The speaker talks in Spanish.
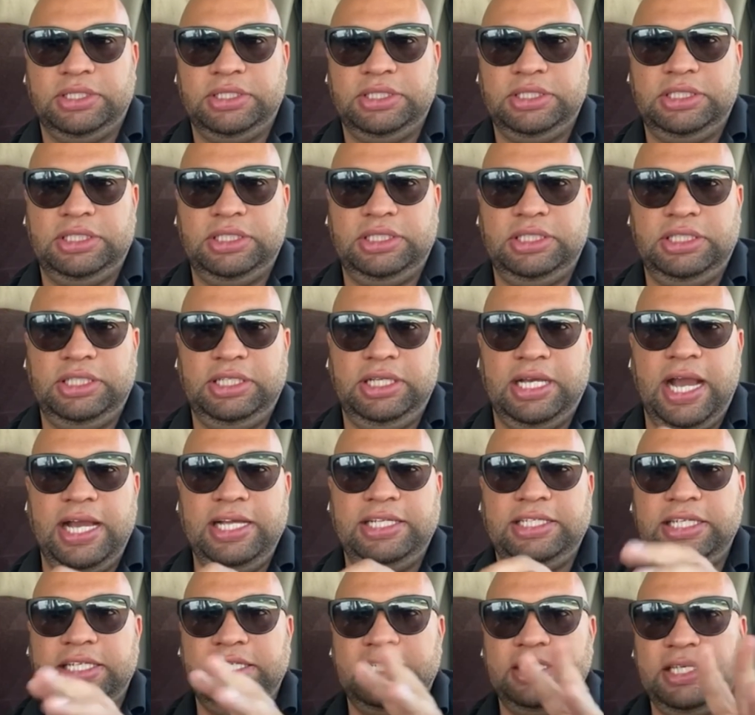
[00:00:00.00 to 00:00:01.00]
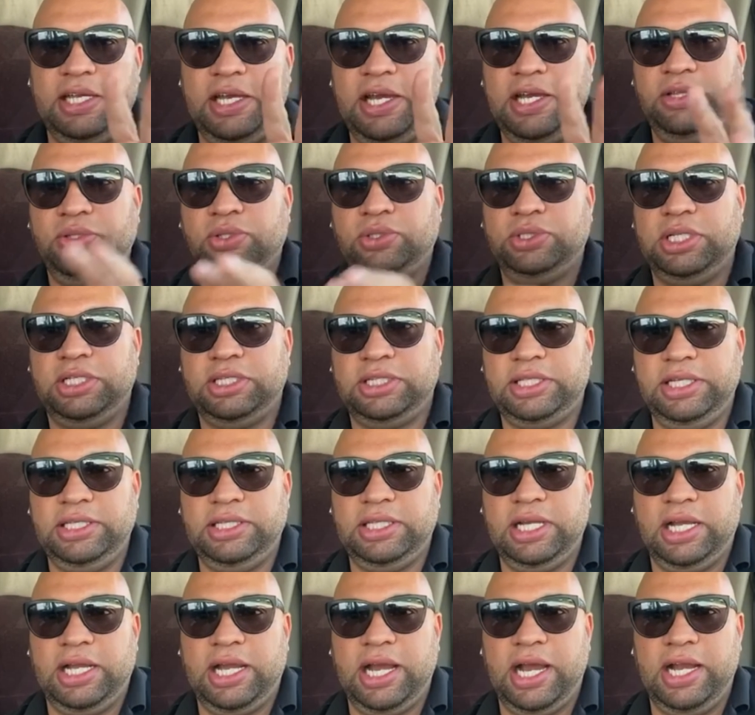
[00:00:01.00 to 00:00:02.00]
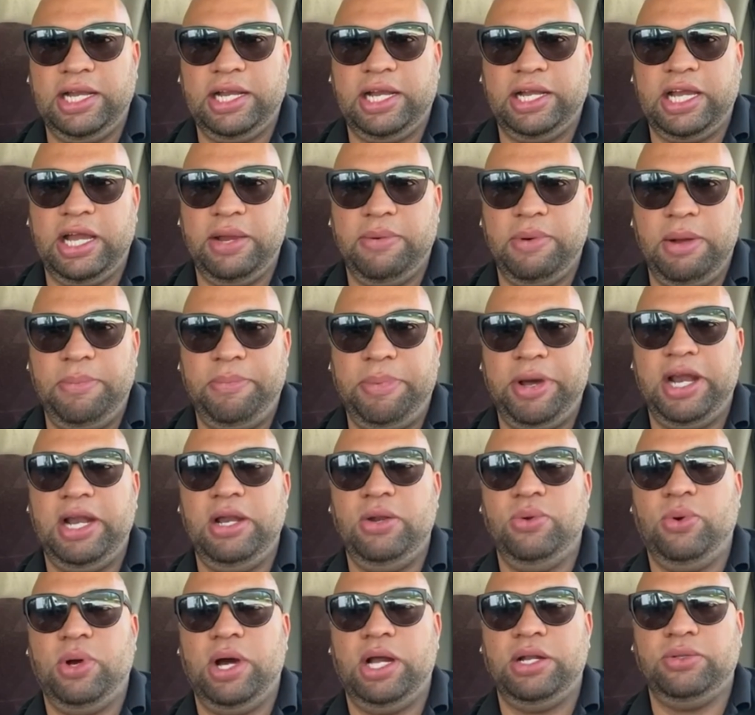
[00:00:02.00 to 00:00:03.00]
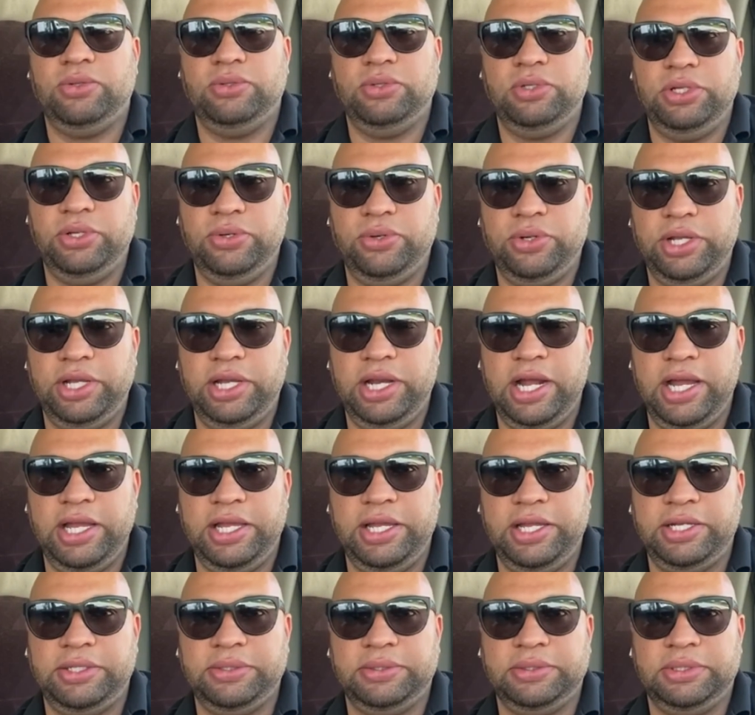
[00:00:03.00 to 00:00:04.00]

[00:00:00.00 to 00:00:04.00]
Si hay 60 o 70 cargas que van para el lugar donde yo quiera ir